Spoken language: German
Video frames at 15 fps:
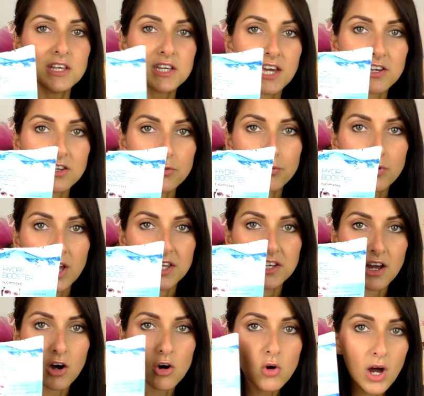Die kennt ihr
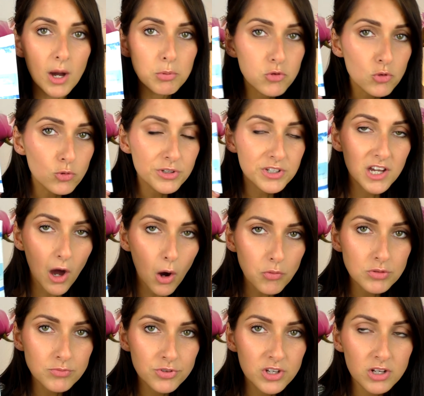vielleicht auch. Absolute
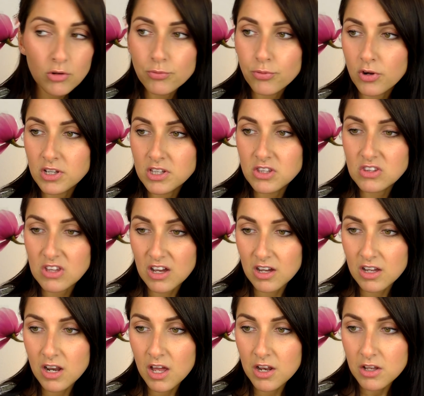Kaufempfehlung von
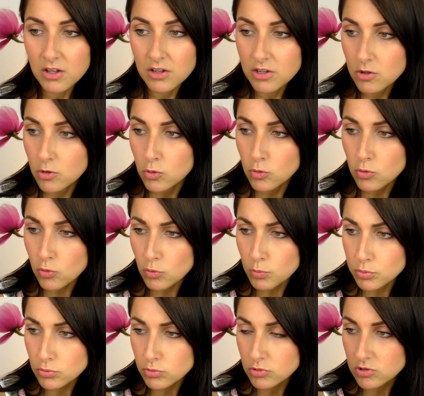Isana, die Hydro
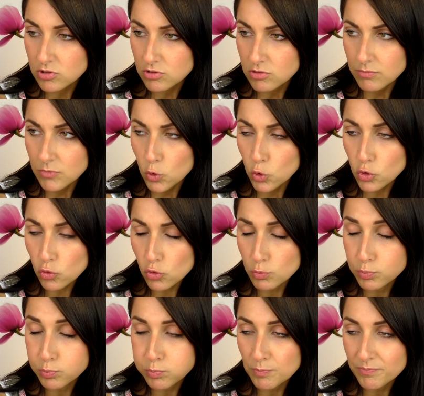Boost...
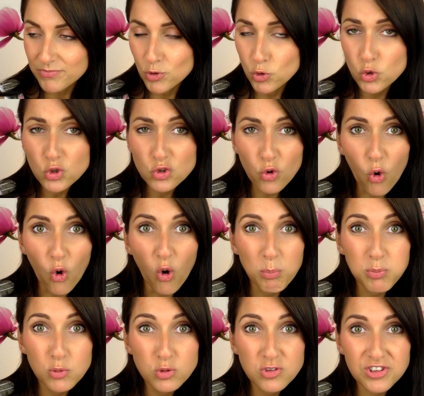Hydro... Hydro
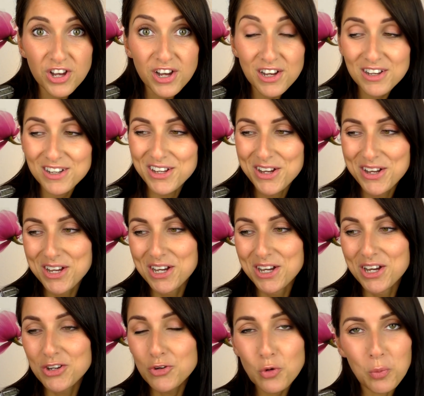Booster
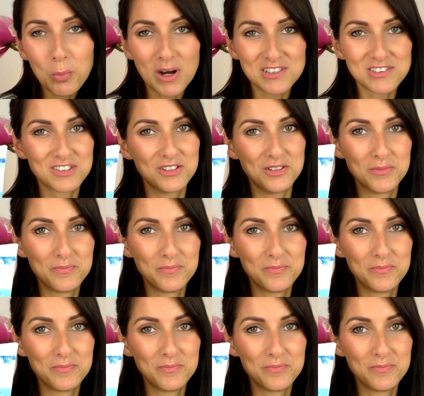Tuchmaske.